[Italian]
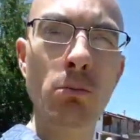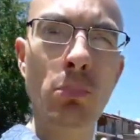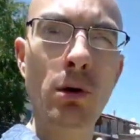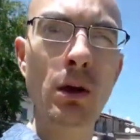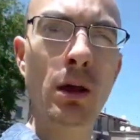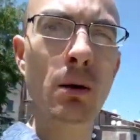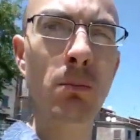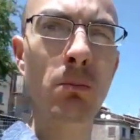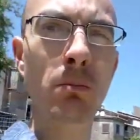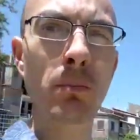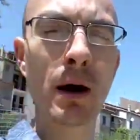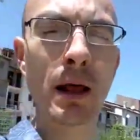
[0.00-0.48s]

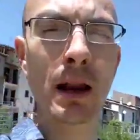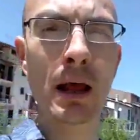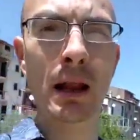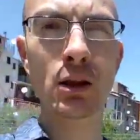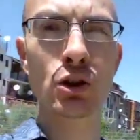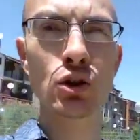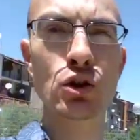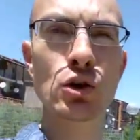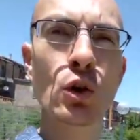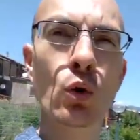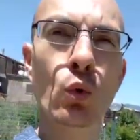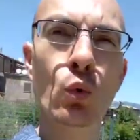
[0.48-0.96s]
per
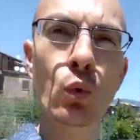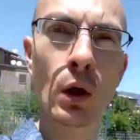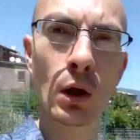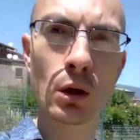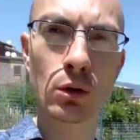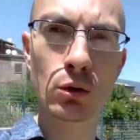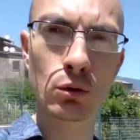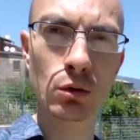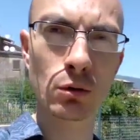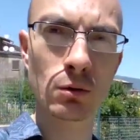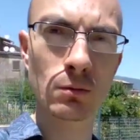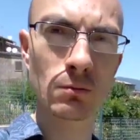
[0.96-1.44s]
pararci il
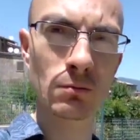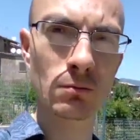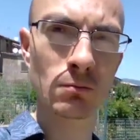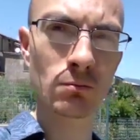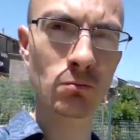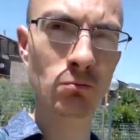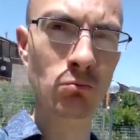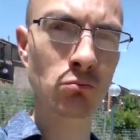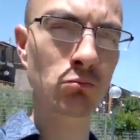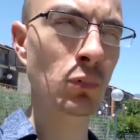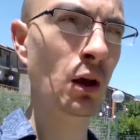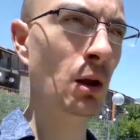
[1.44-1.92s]
culetto,
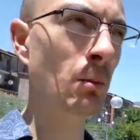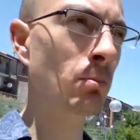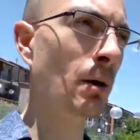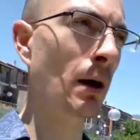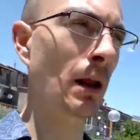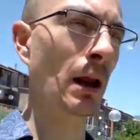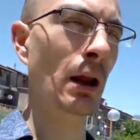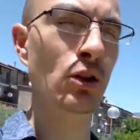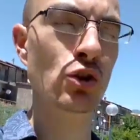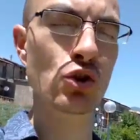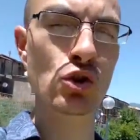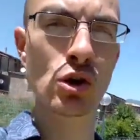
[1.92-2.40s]
per
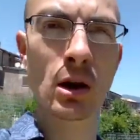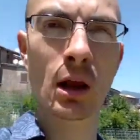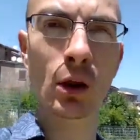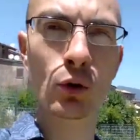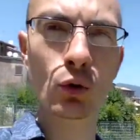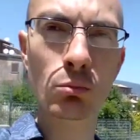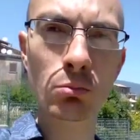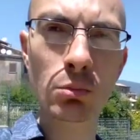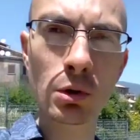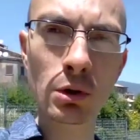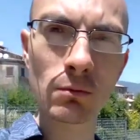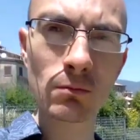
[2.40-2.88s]
pararci il
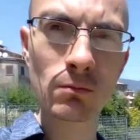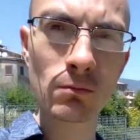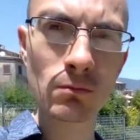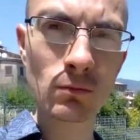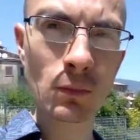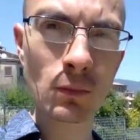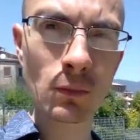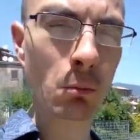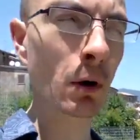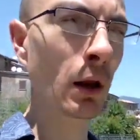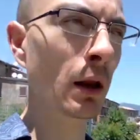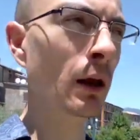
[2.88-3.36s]
lato B.
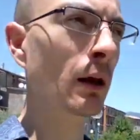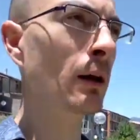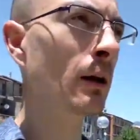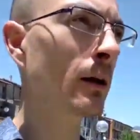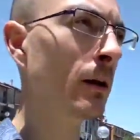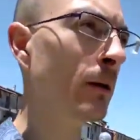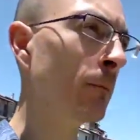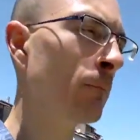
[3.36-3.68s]
Bene?